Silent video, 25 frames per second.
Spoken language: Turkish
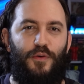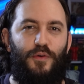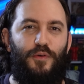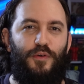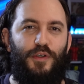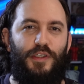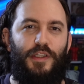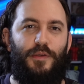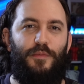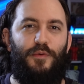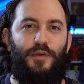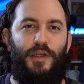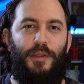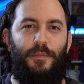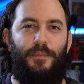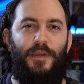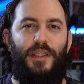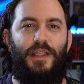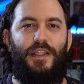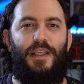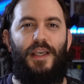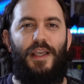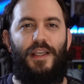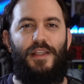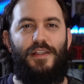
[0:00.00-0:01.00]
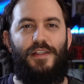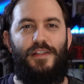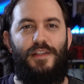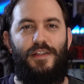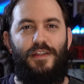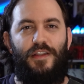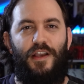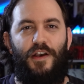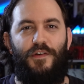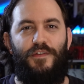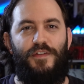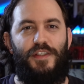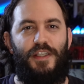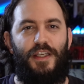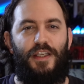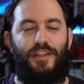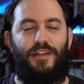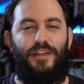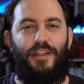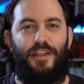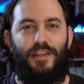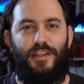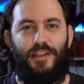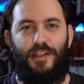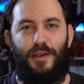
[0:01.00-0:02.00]
orada böyle Bill Gates'in tavsiye
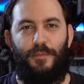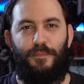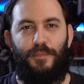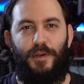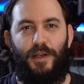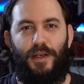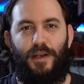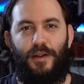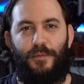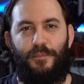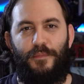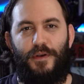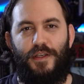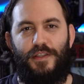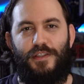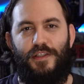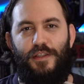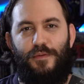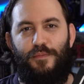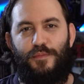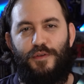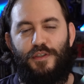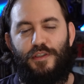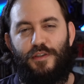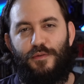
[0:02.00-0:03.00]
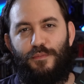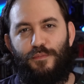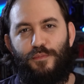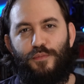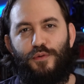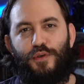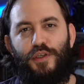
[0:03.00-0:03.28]
ettiği kitaplardan bahsetmiştim.